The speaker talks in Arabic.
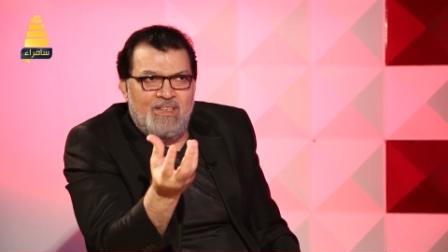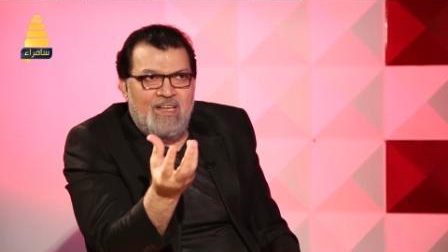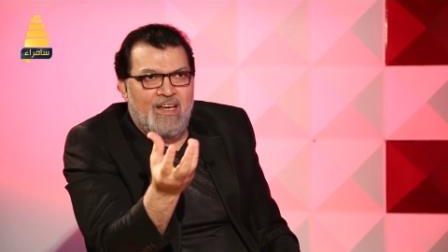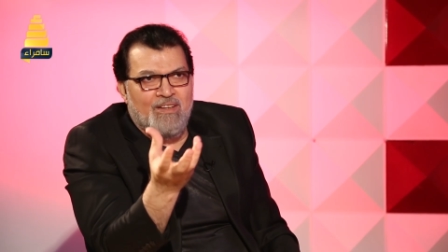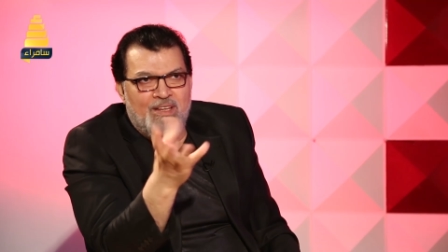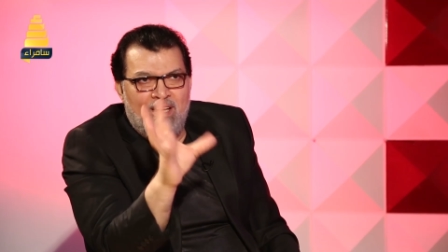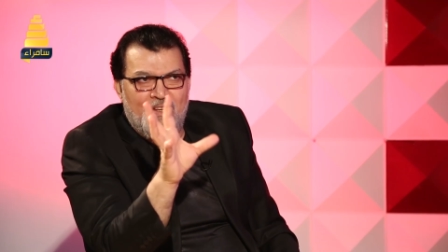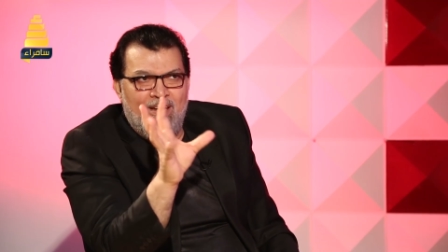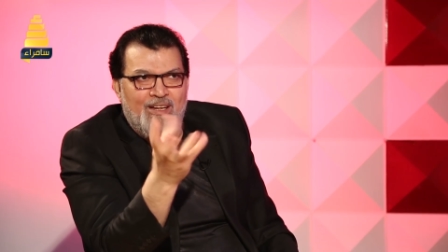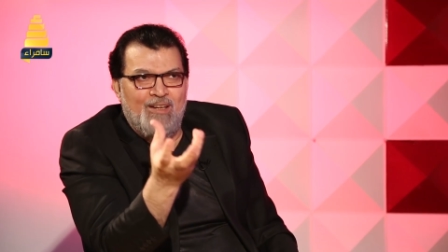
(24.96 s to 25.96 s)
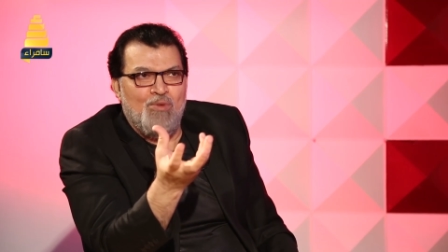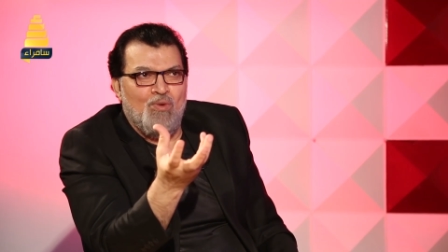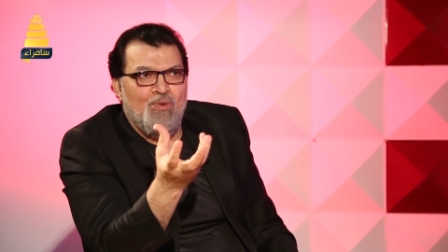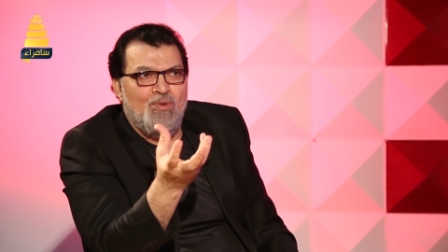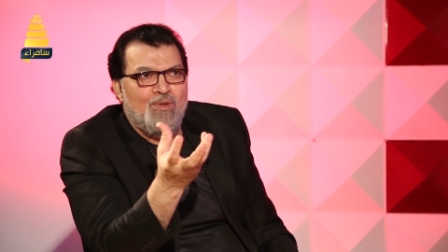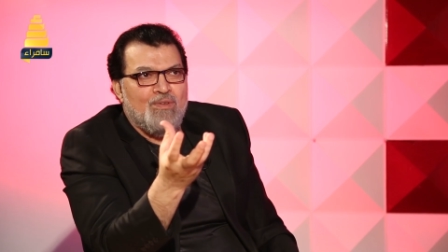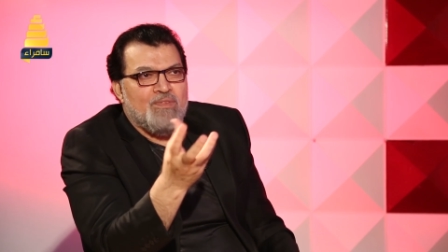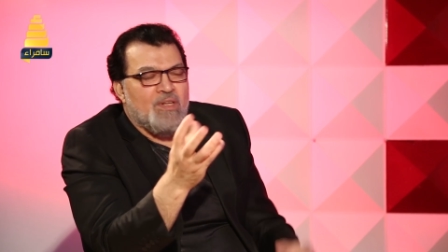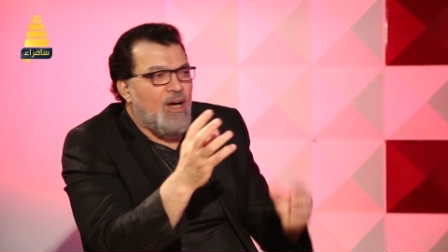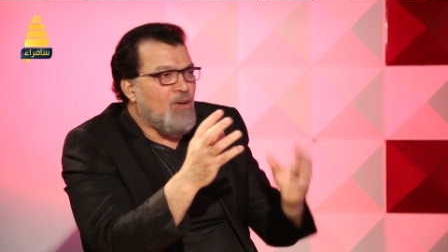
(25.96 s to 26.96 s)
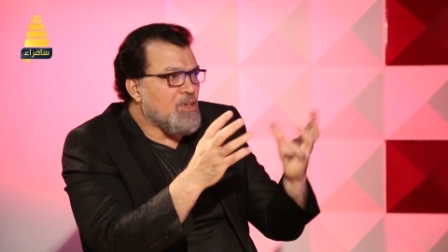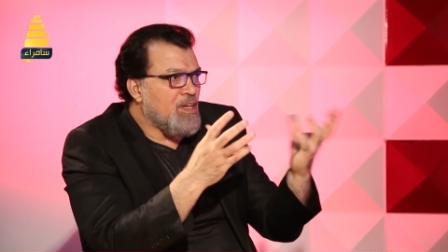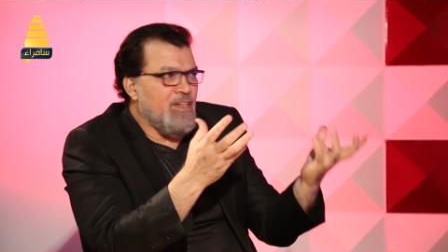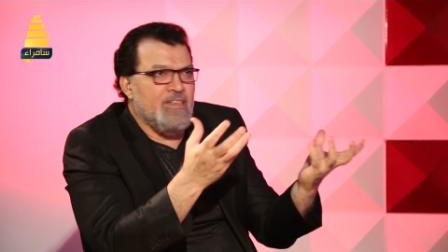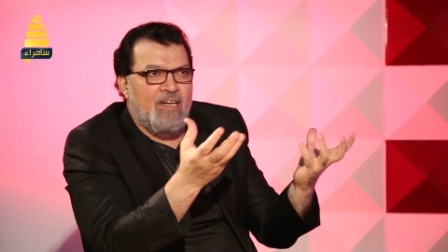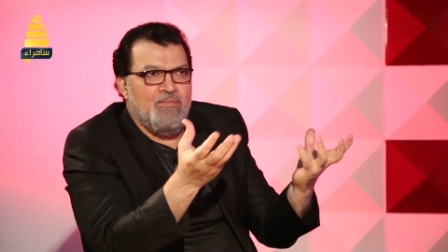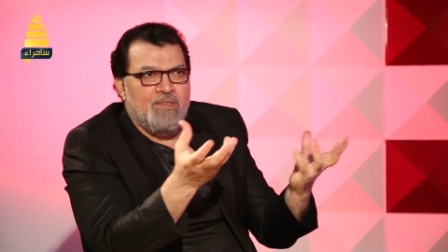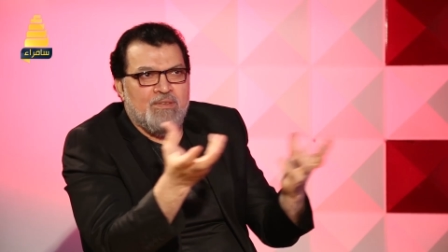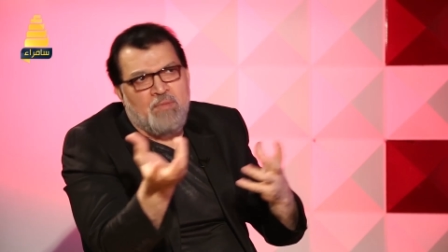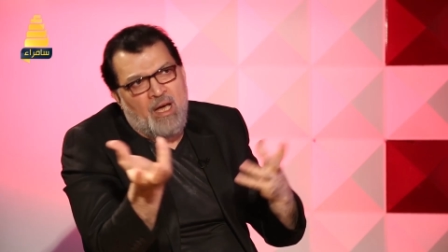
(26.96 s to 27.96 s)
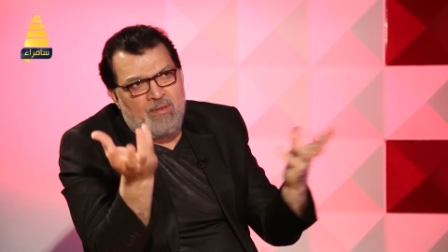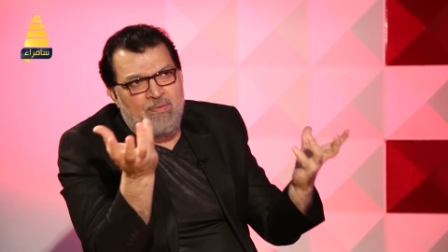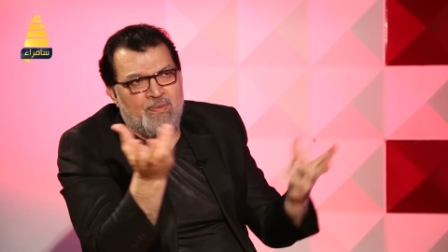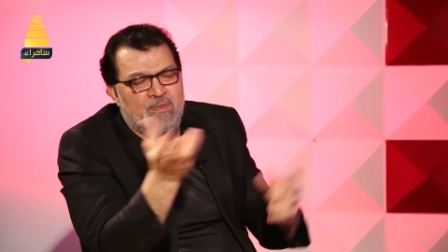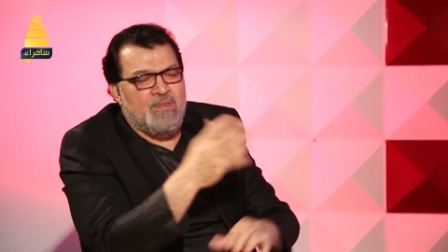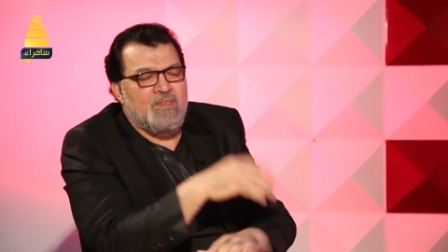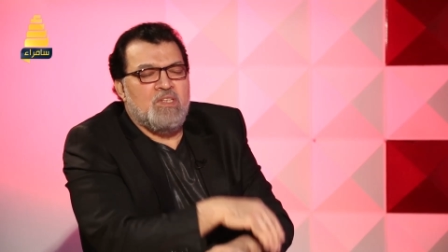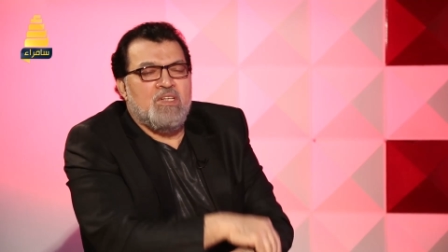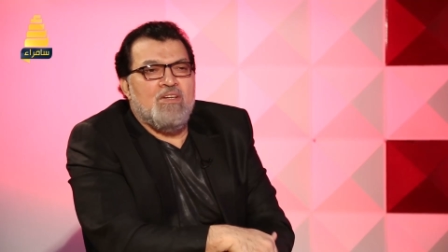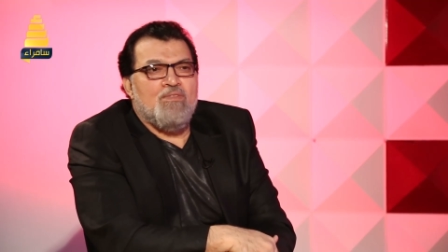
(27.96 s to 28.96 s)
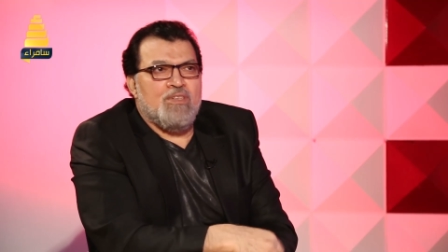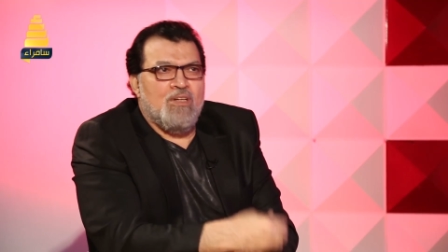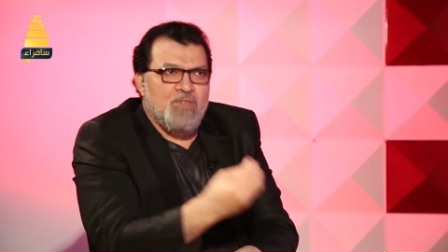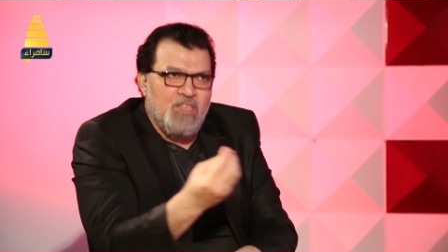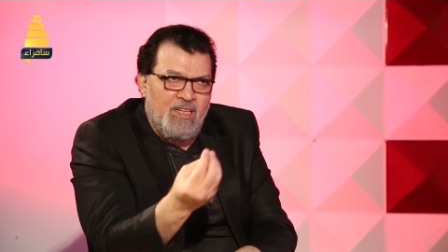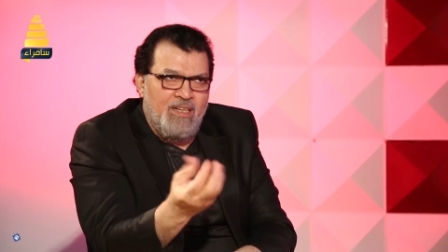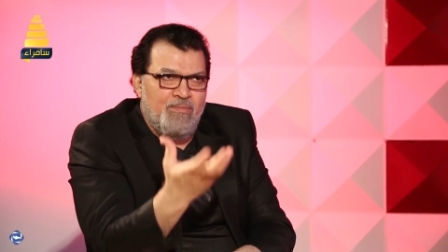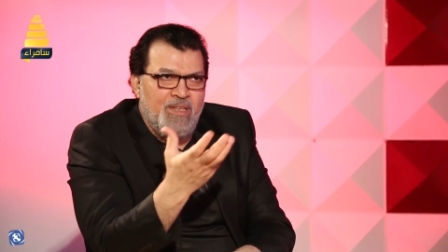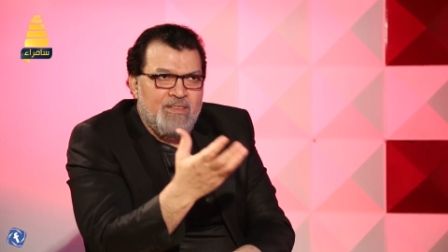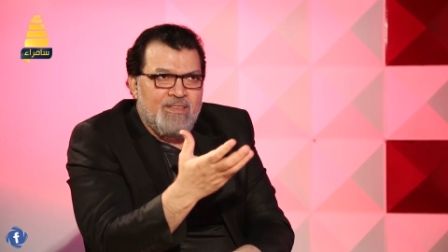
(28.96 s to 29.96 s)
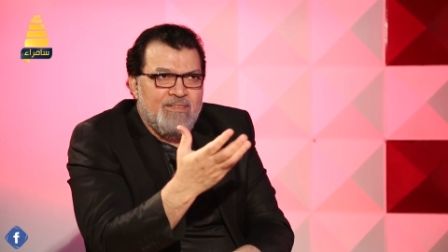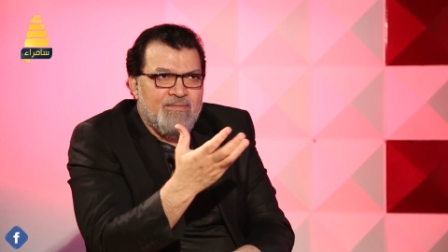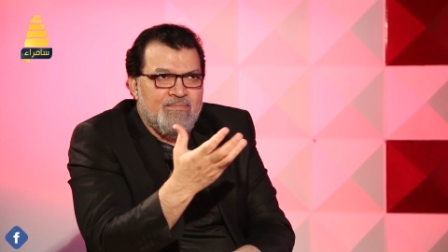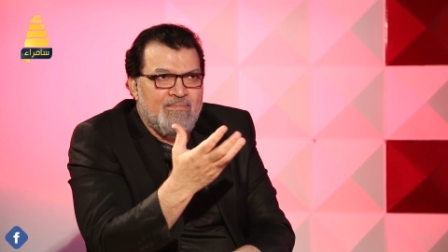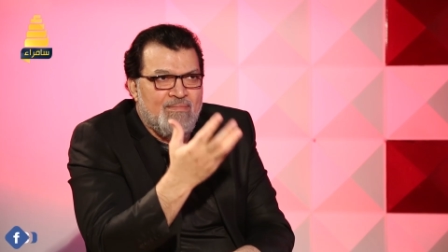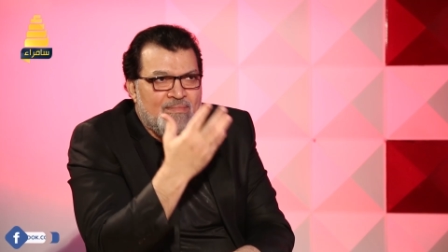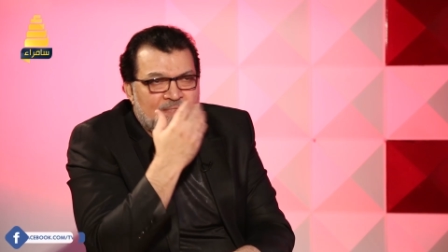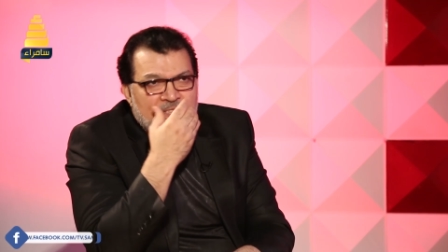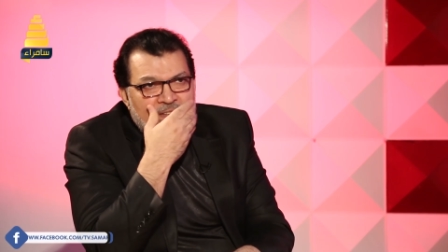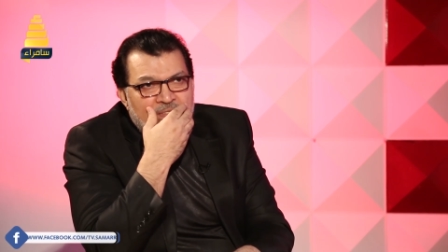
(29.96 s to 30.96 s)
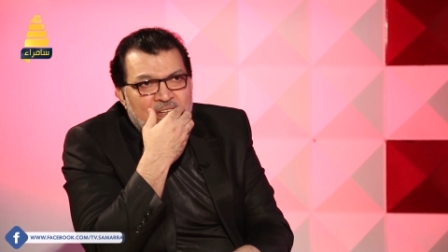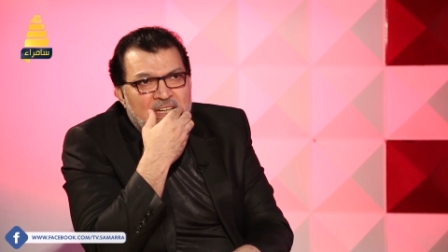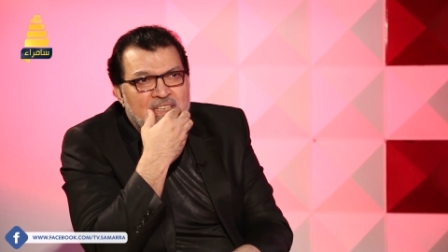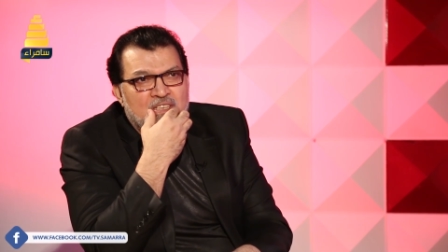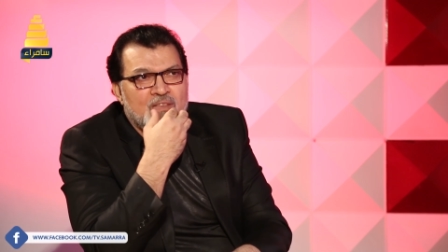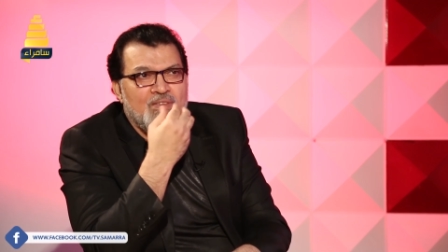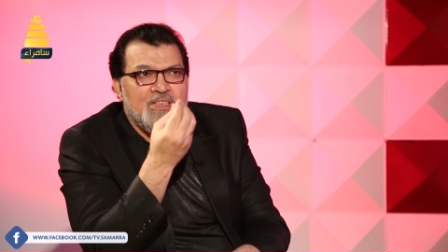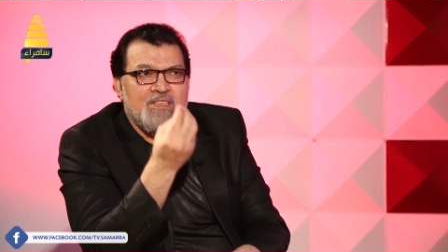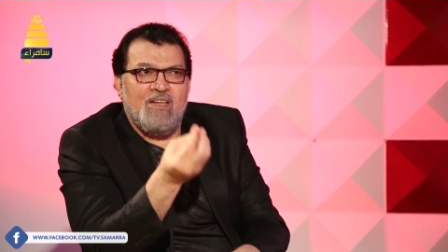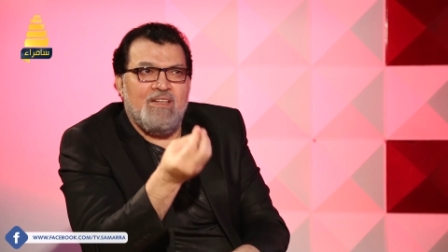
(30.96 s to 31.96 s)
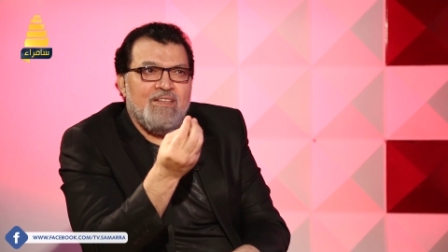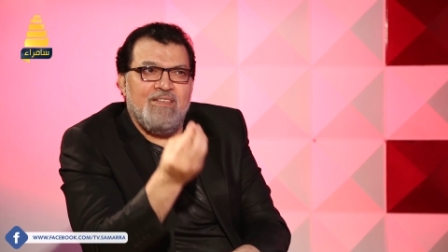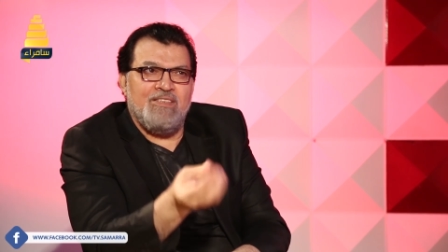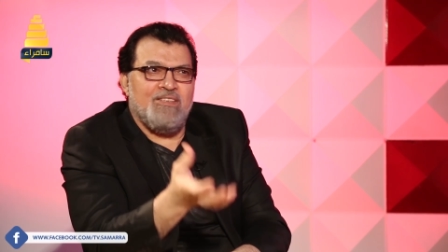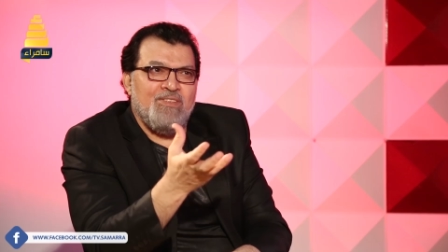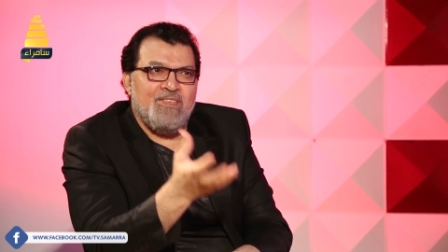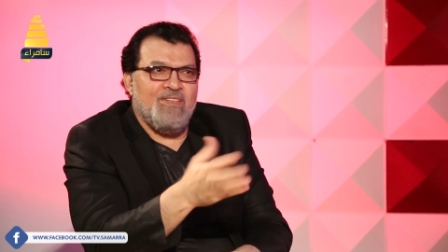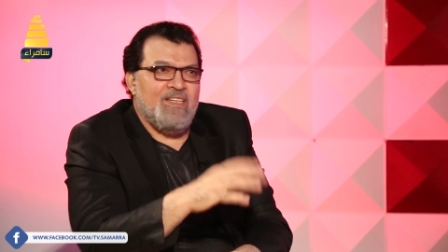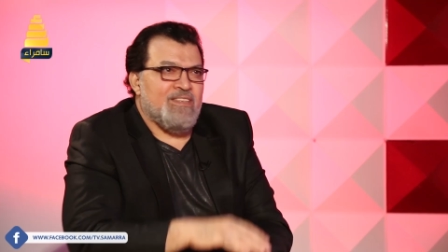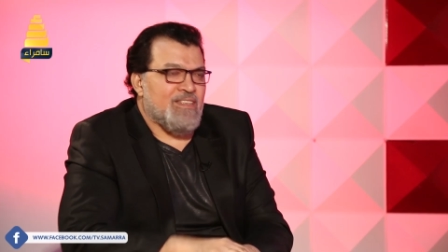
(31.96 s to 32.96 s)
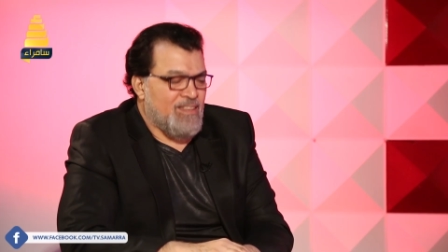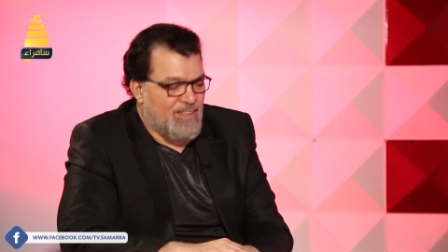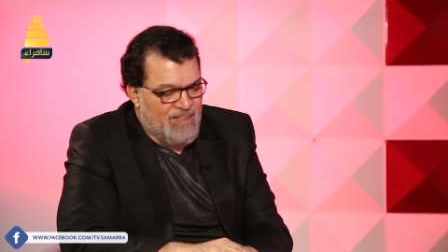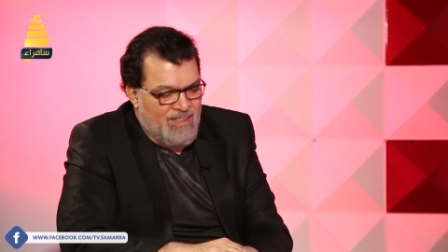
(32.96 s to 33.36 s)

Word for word: ياخذ هذا الموضوع او يقلد عبد ما اعرف فاليوم جاني للبيت فقال لي شو تقول استاذ انا هيك هيك وهذا الشيء